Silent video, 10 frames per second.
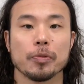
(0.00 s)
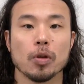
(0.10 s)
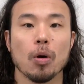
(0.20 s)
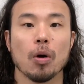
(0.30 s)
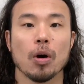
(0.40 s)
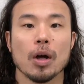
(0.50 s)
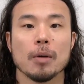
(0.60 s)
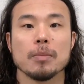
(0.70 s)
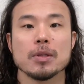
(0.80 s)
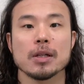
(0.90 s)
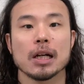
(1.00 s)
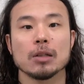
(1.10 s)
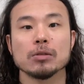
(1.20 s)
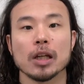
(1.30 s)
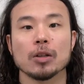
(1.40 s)
と水から
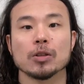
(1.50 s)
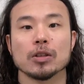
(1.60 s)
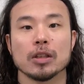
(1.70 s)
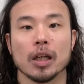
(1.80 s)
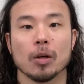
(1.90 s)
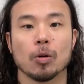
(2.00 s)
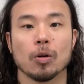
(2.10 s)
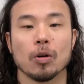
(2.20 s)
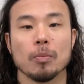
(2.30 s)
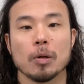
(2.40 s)
受ける抵抗、